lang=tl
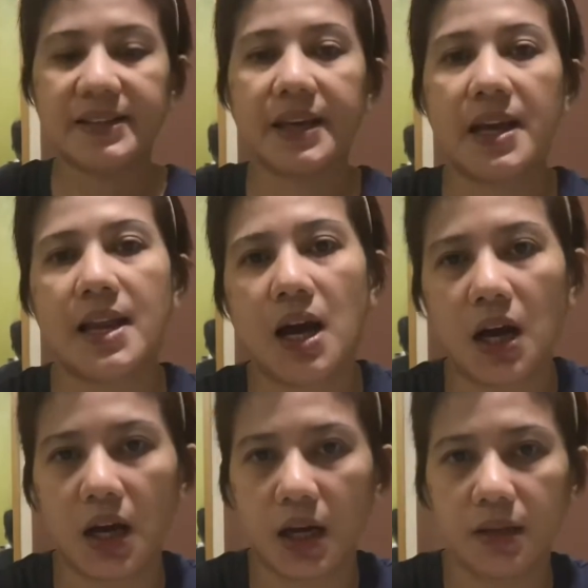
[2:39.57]

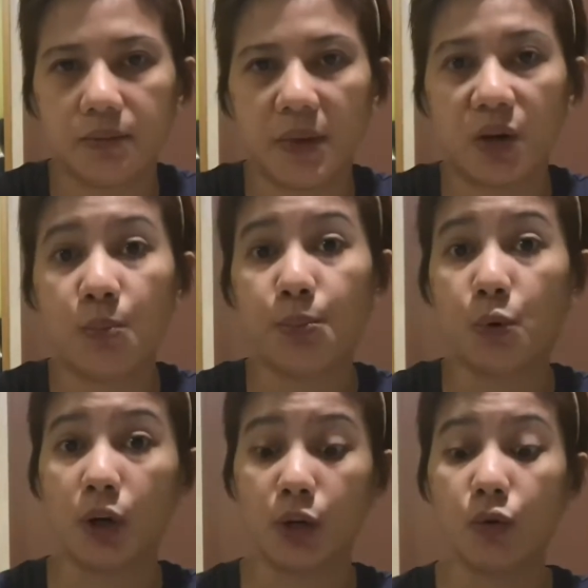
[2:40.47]
kailangan meron po
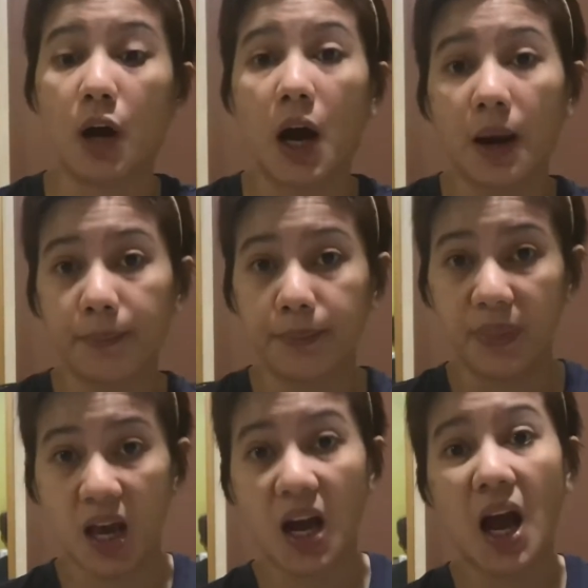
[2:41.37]
kayong app
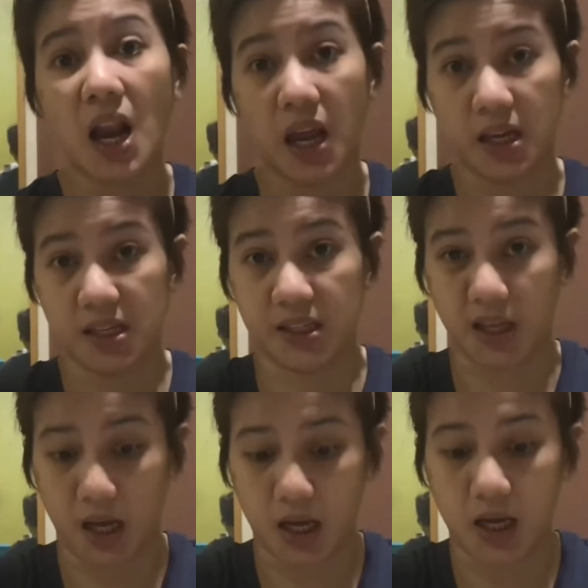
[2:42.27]
ng
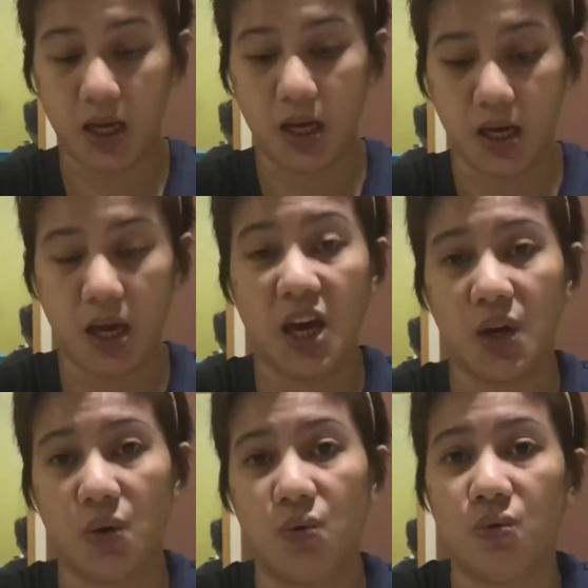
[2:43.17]
Alexa
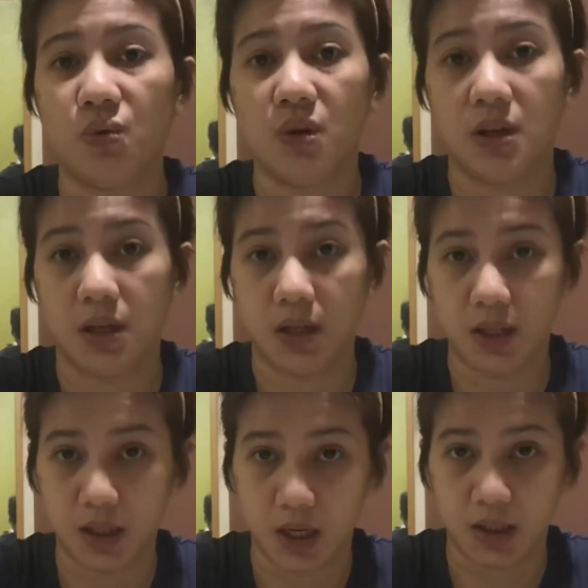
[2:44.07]
Echo
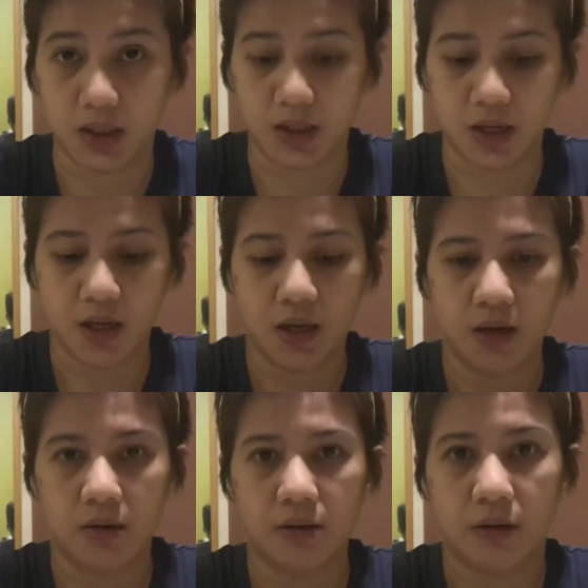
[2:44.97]
Dot.
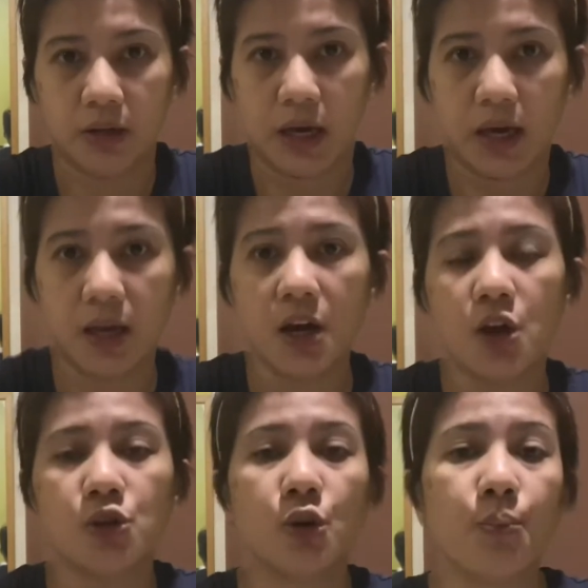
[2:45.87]
Okay?
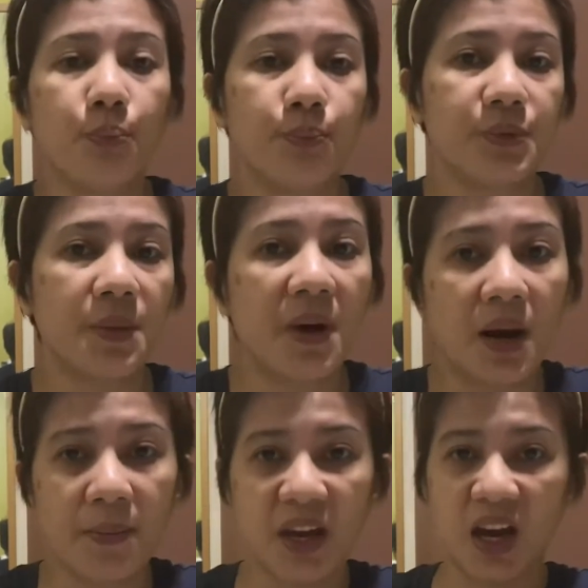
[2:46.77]
So, sa mga
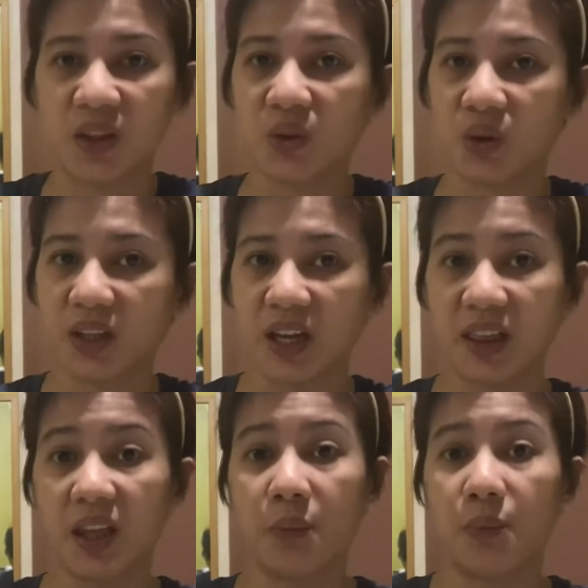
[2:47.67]
may Android, I
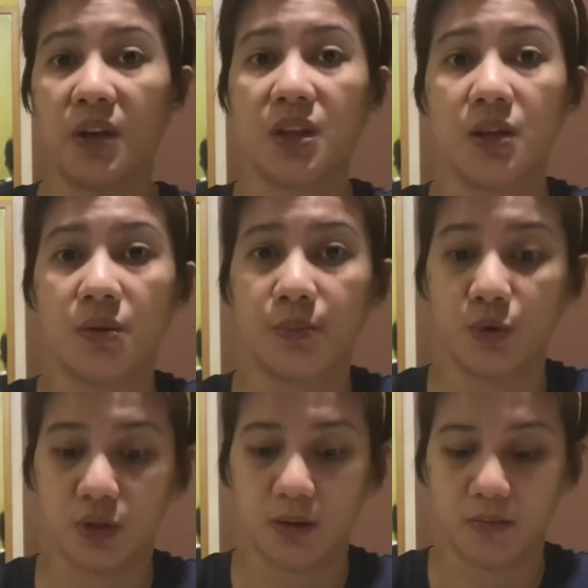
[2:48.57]
think pwede nyo po siyang